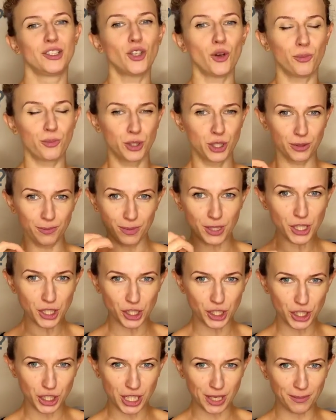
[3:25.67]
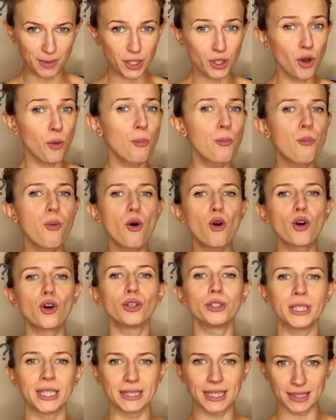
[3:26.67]
Co przybliży ciebie do
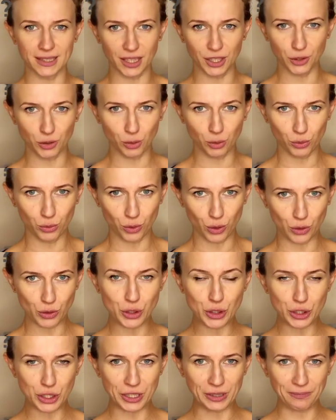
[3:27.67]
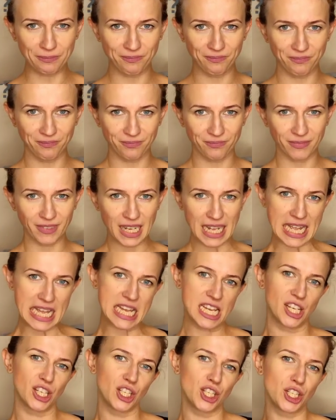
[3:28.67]
pokonania tej trudności?
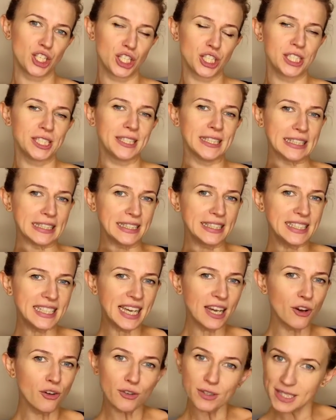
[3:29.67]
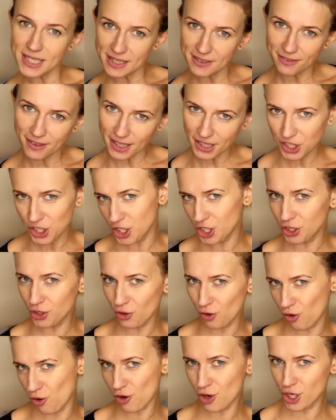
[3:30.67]
Czy nieodzywanie
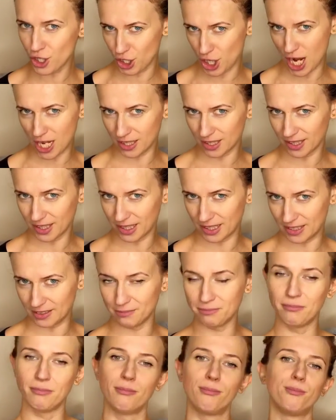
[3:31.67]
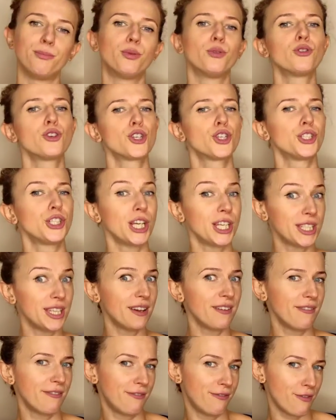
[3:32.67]
się do koleżanki,
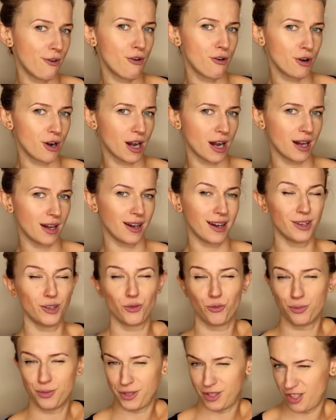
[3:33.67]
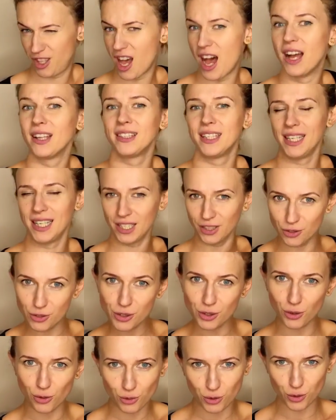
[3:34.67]
puszczenie focha lub danie
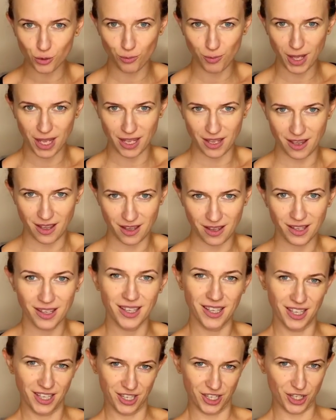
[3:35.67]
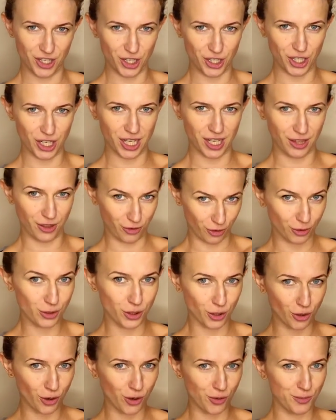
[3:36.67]
jej do zrozumienia że
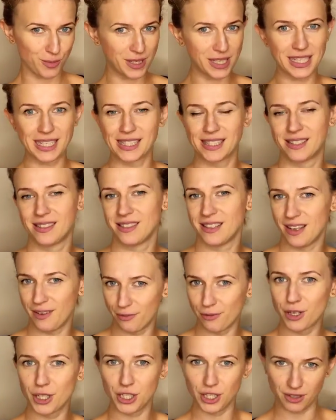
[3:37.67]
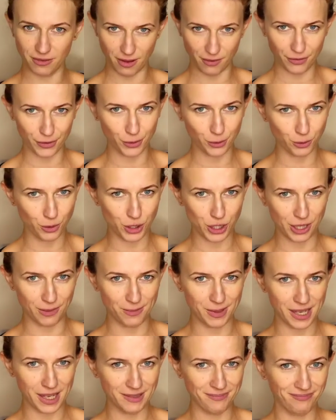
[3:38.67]
to, co robi, jest niewłaściwe według
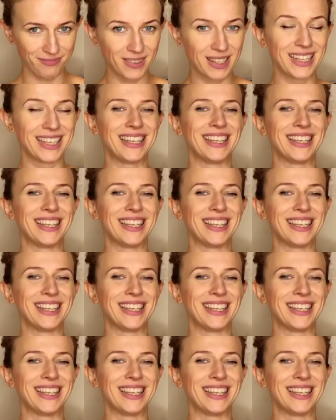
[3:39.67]
Ciebie,